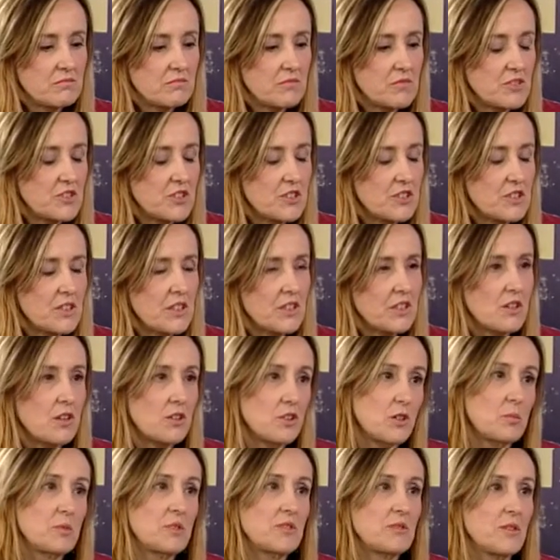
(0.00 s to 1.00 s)
wszystkie
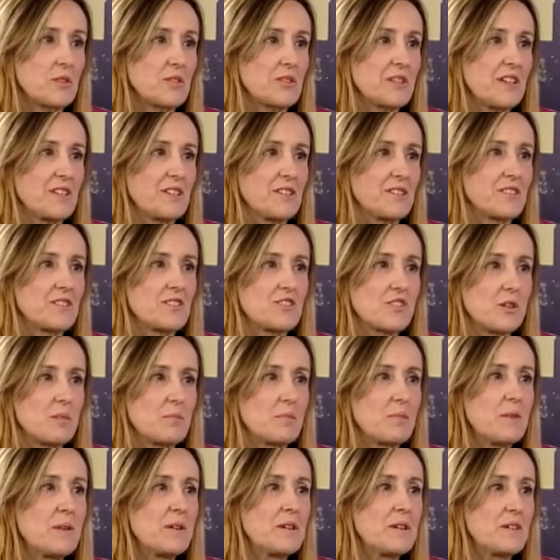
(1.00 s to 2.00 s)
choroby związane z
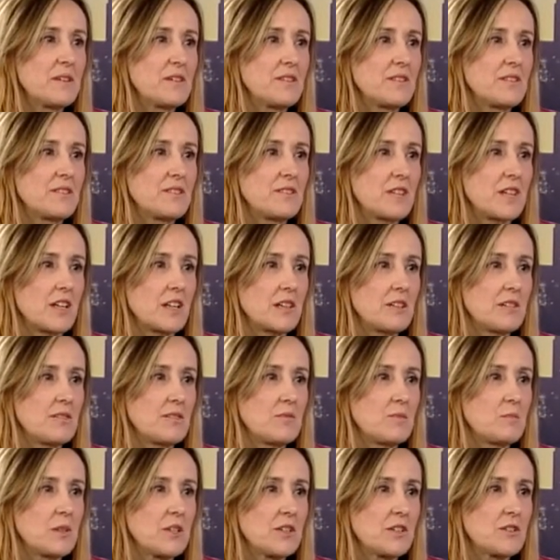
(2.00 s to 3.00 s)
krzyp, z
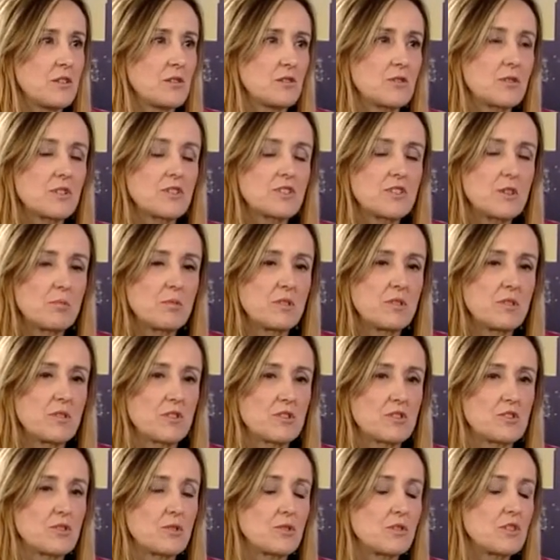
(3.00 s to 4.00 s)
nadmierną
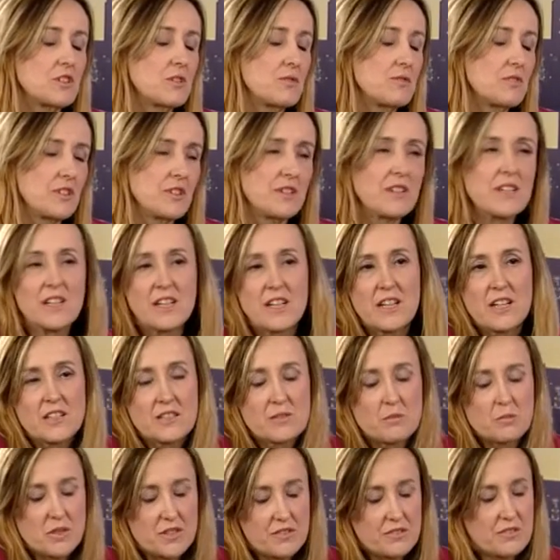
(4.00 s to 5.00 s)
krzepliwością krwi,
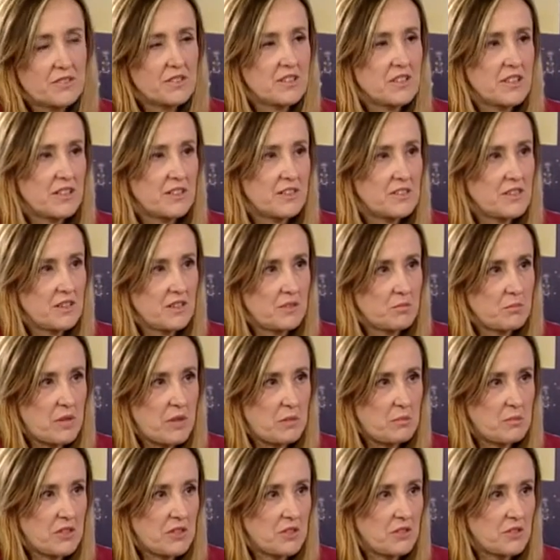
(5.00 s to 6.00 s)
bezwzględnie
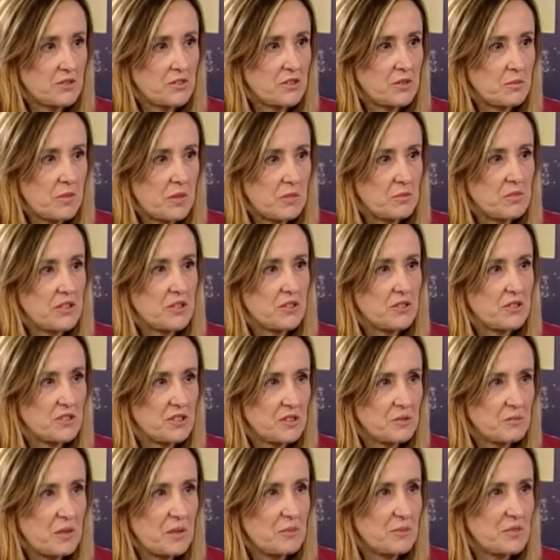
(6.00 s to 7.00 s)
papierosy,
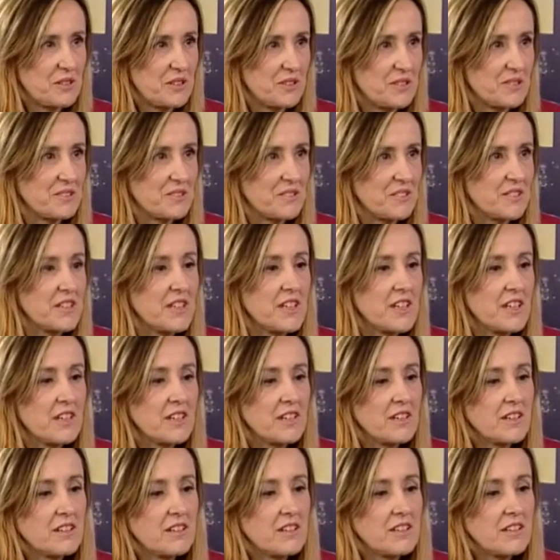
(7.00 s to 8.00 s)
papierosy, papierosy.
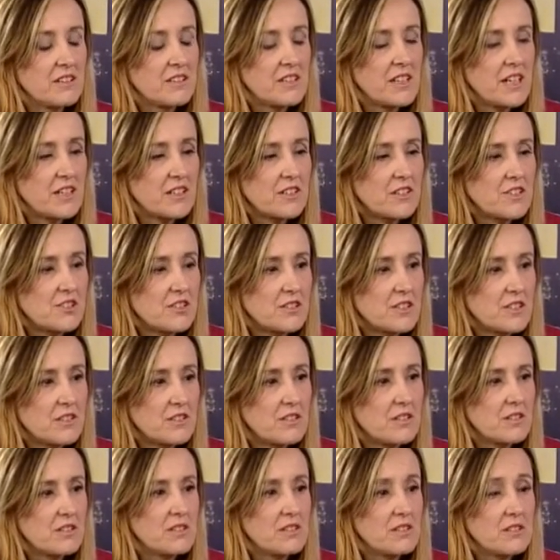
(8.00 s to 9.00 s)
Y,
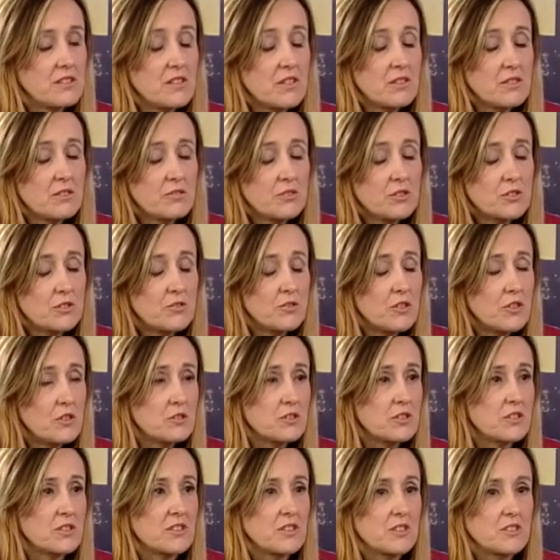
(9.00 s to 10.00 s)
także y,
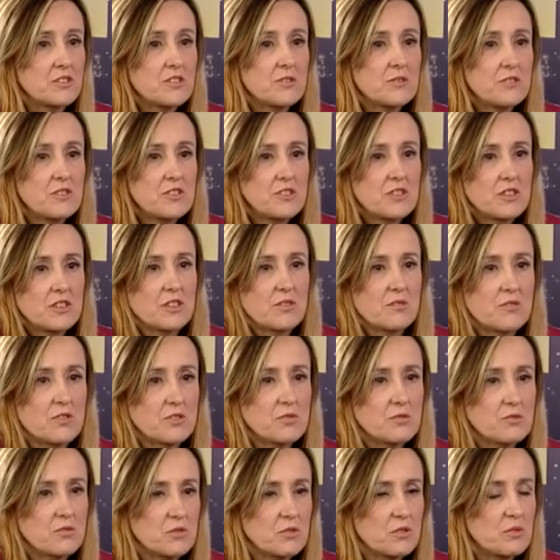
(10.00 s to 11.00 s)
nowotwory, no oczywiście
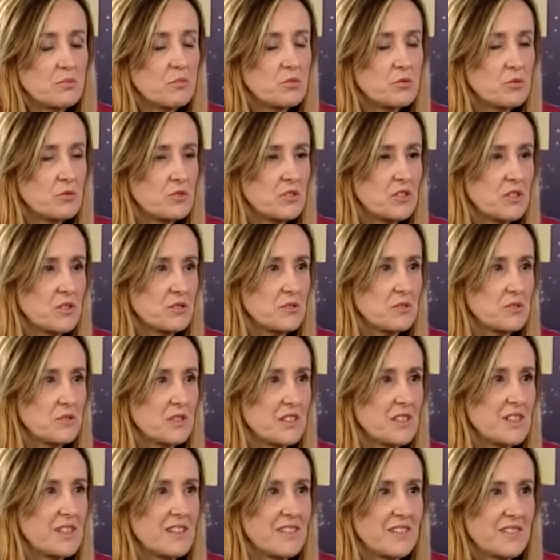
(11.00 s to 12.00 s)
nowotwór płuc, o
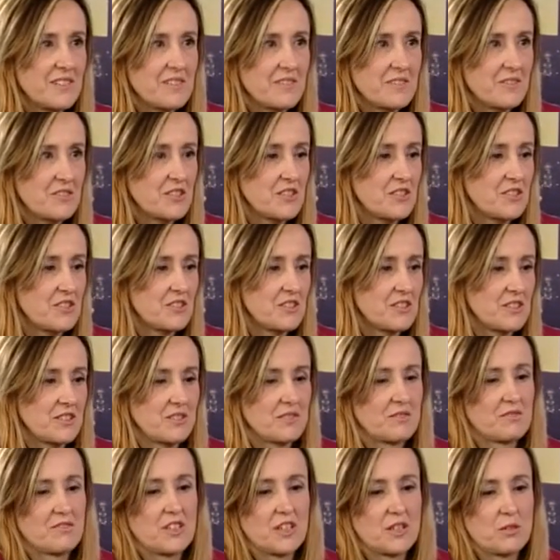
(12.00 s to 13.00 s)
których wszyscy
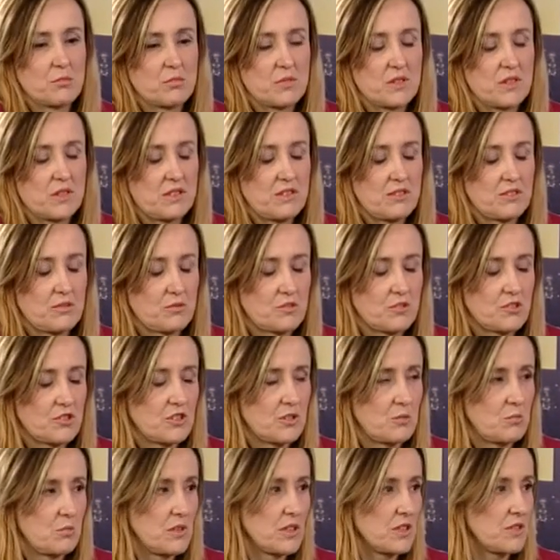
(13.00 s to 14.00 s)
mm. wiemy i
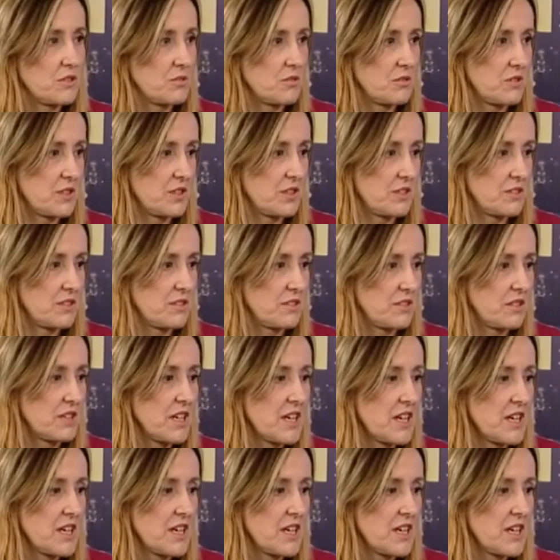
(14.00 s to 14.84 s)
słyszymy, który jest